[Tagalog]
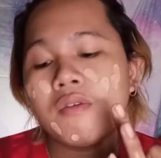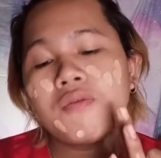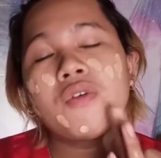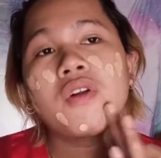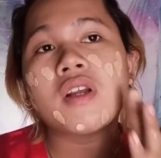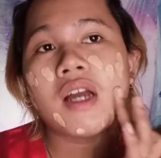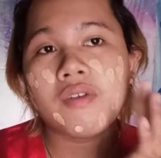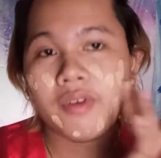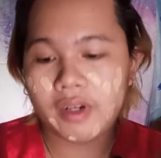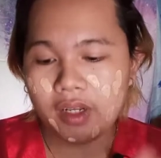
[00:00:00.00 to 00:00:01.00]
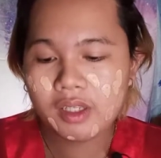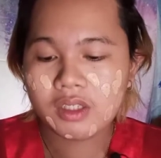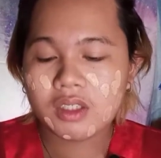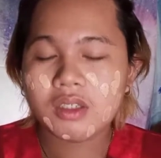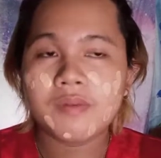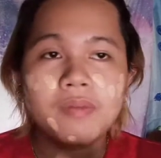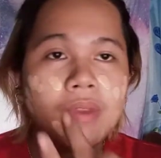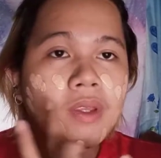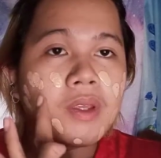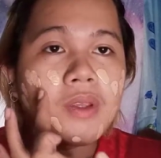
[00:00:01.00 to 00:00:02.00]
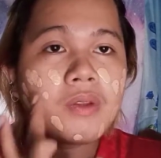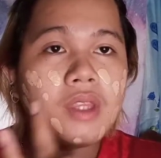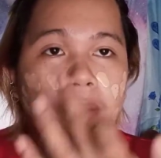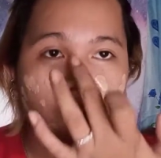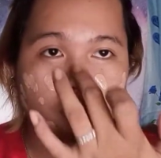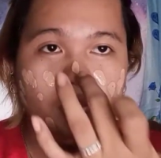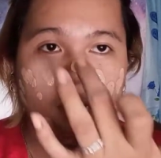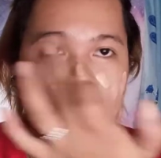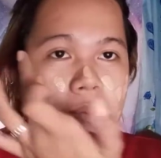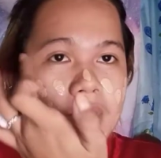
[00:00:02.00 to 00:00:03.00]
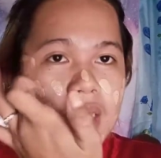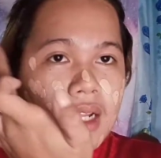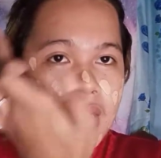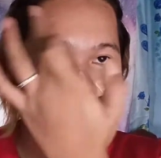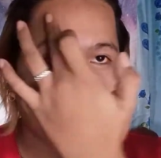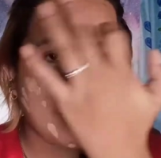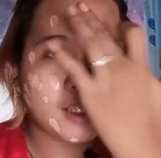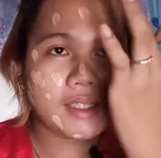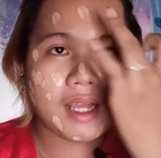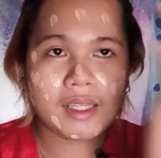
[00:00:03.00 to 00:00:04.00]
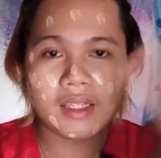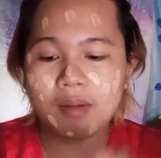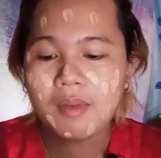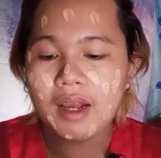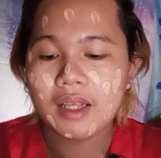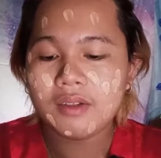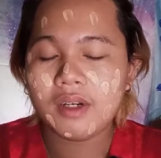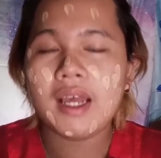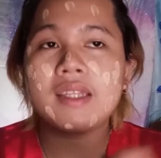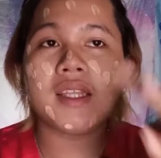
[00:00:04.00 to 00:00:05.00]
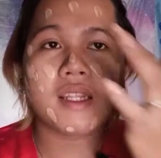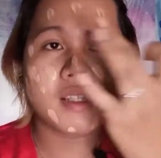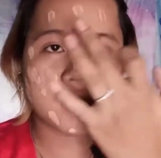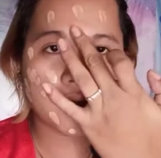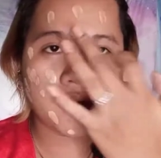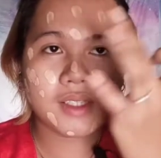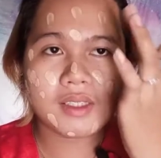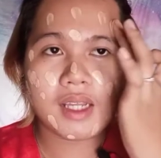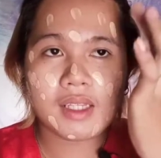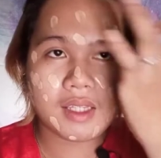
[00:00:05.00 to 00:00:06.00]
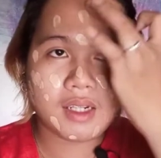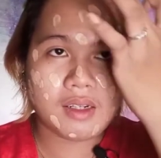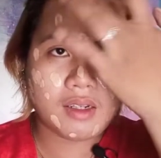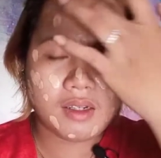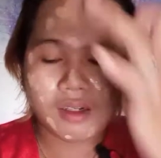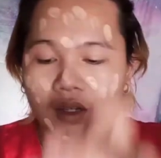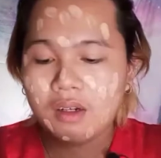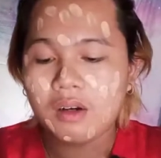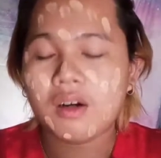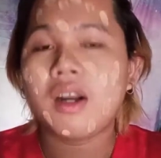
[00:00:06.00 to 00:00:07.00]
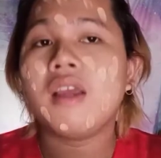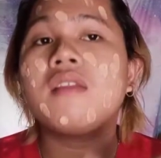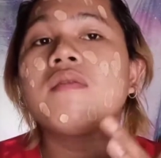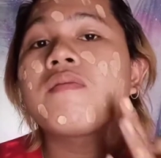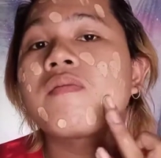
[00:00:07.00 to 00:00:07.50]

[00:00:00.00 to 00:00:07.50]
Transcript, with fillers: full coverage yung tipong tinatakpan talaga yung lahat-lahat ng mga ano natin sa face natin. Alright?